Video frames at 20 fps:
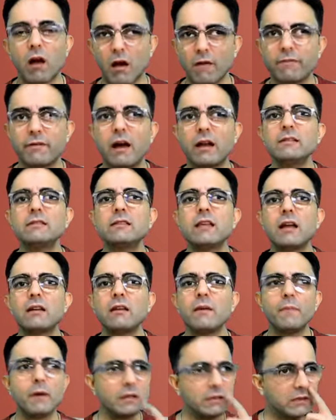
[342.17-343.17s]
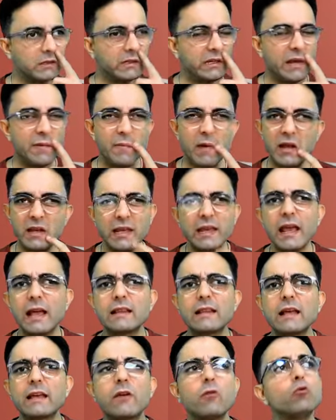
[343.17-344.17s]
अफगानिस्तान के पास ये मैं नहीं
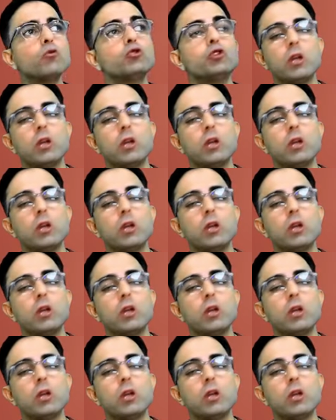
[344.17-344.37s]
कहता कि